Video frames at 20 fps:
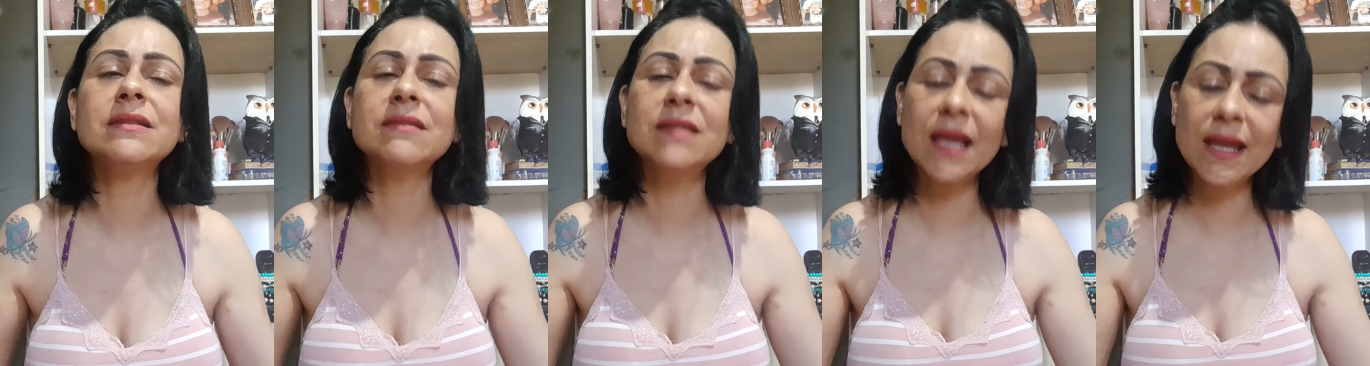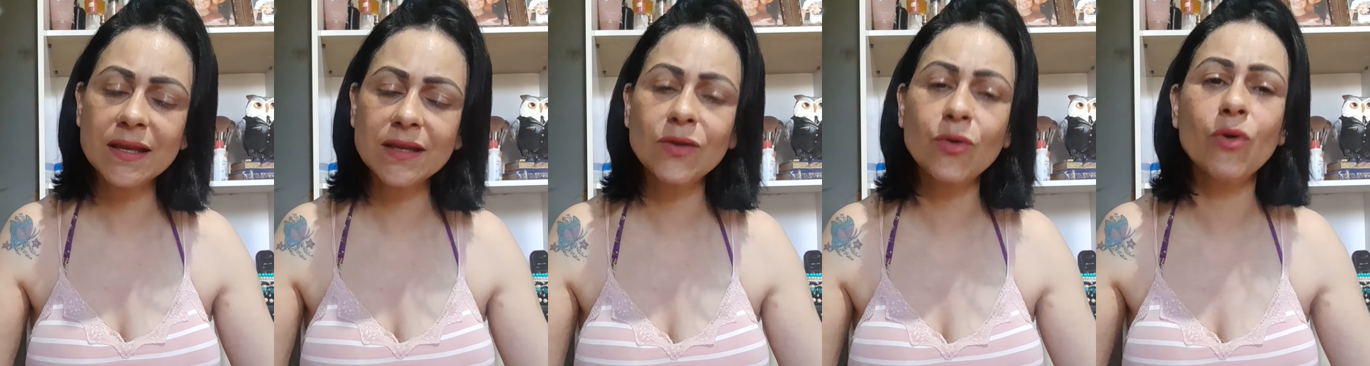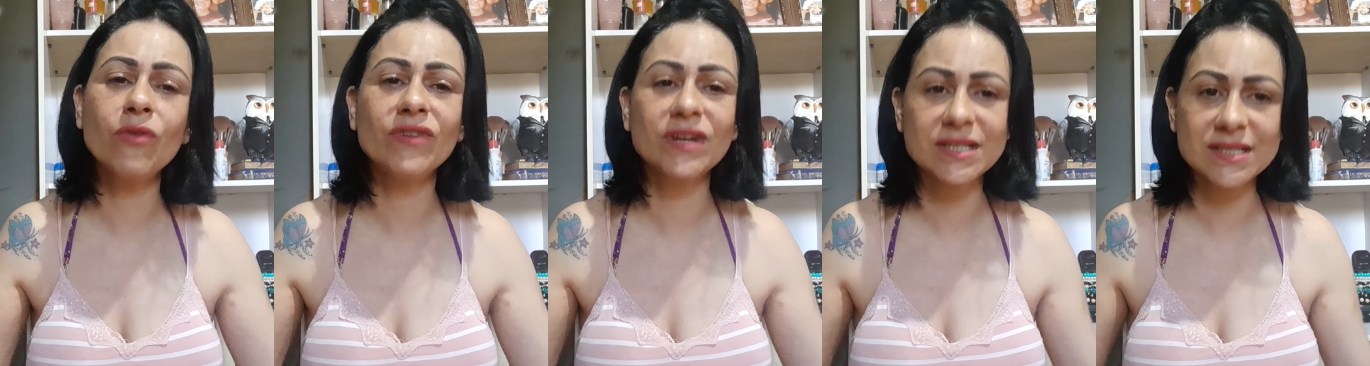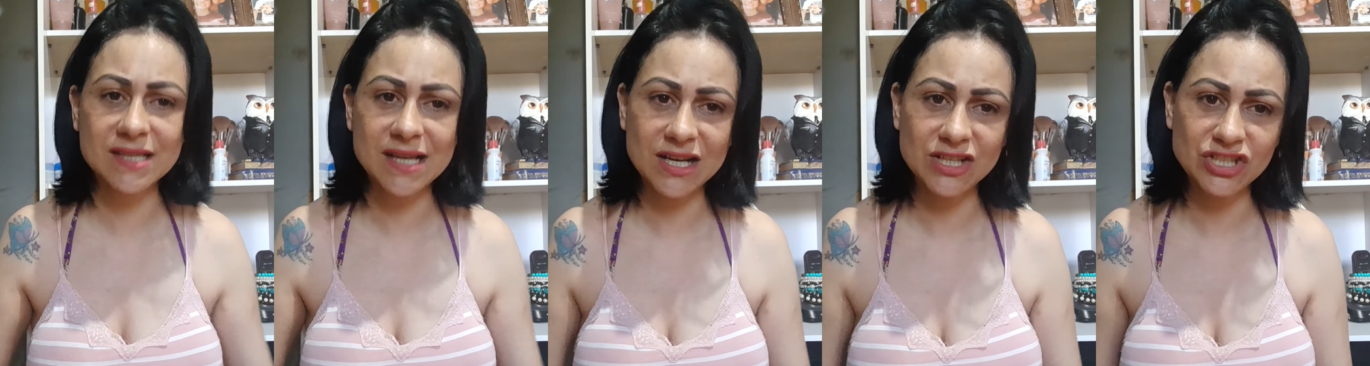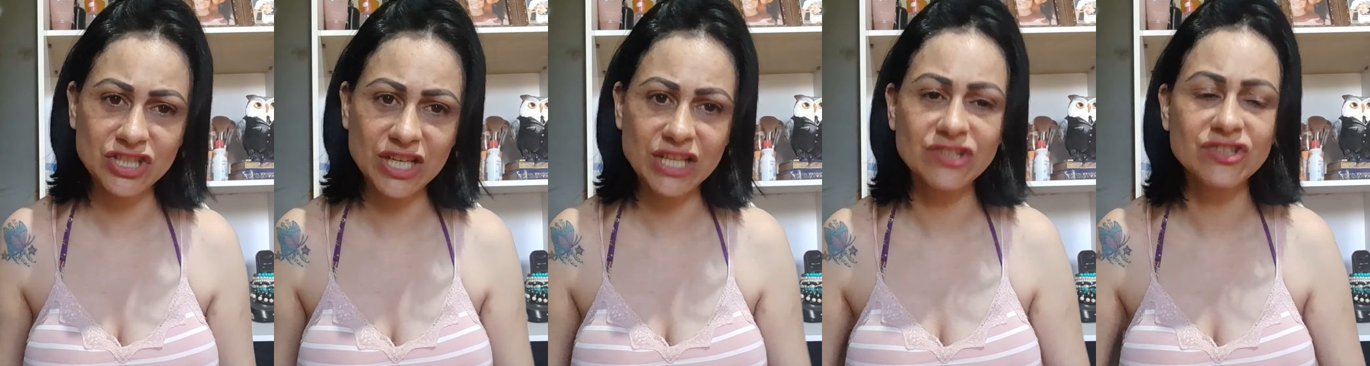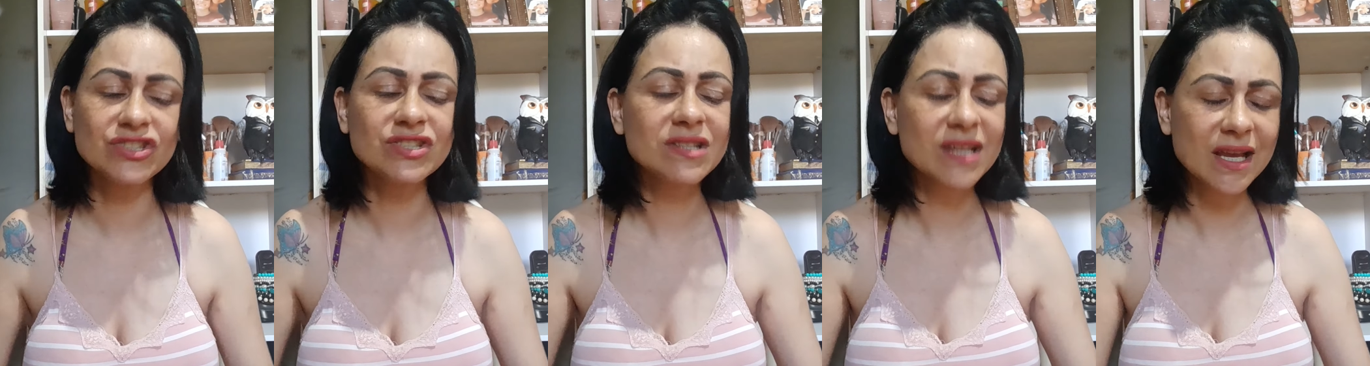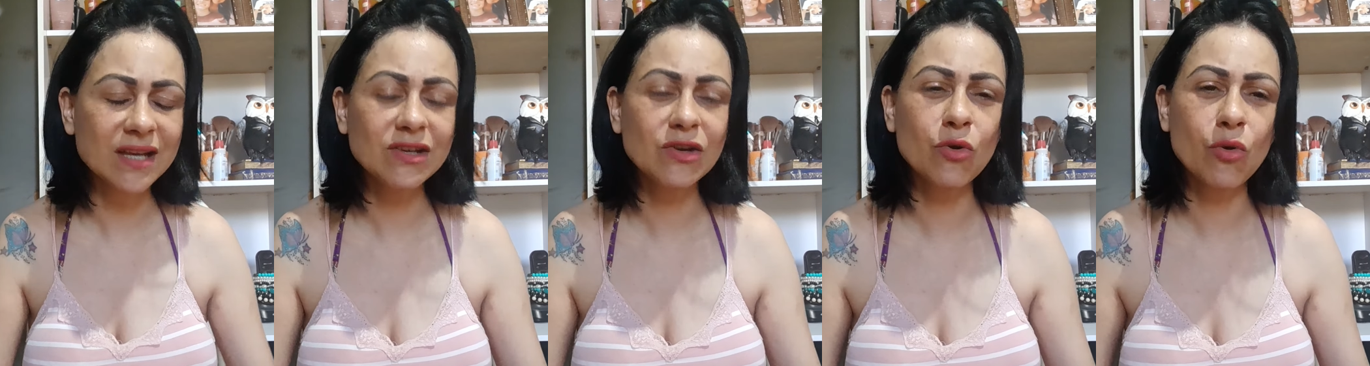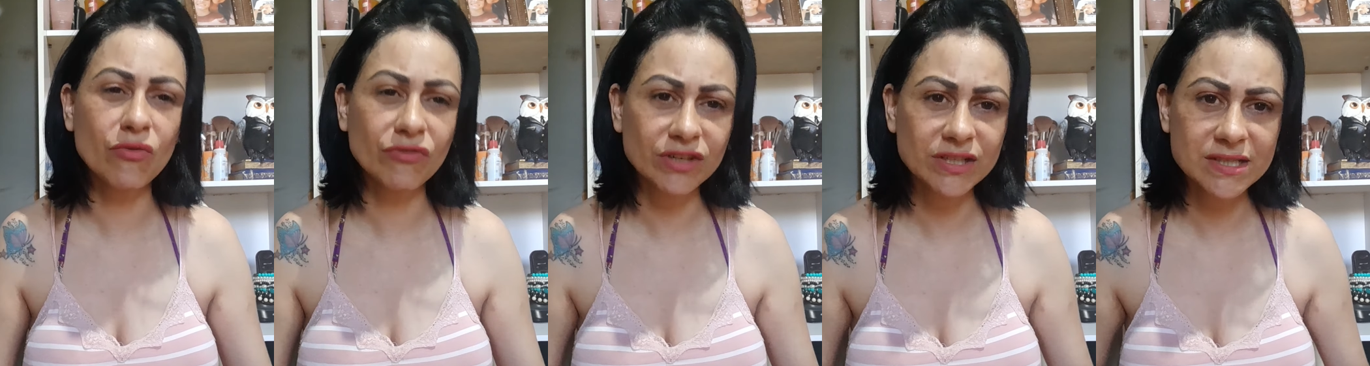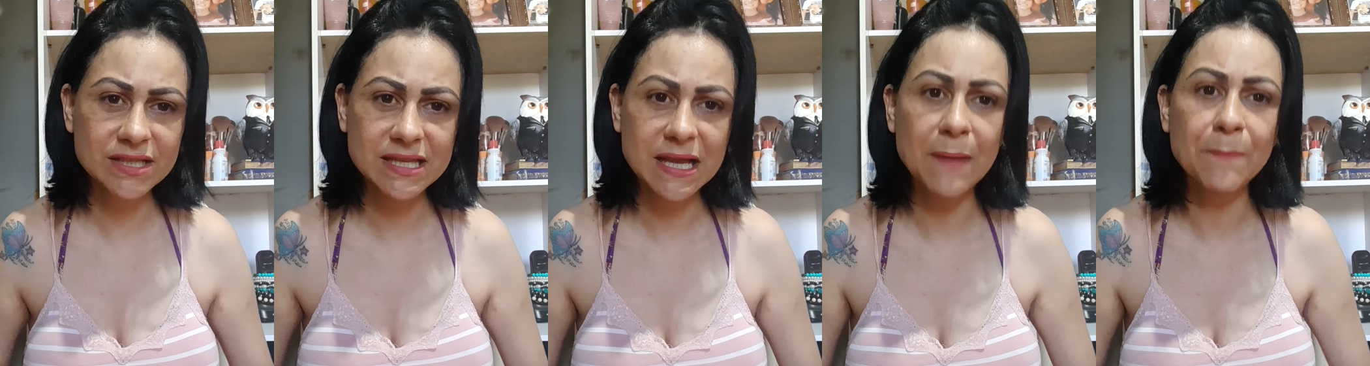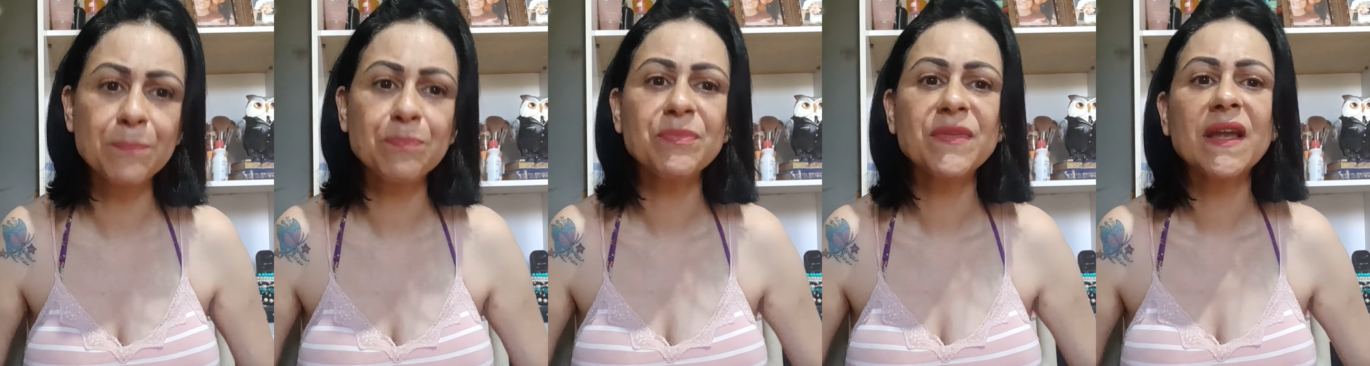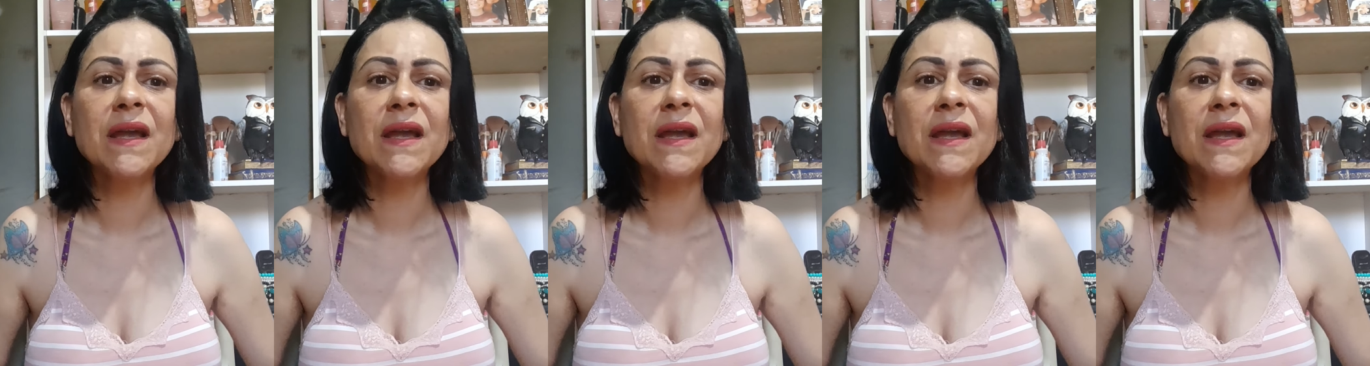tem que conversar, gente, tem que conversar.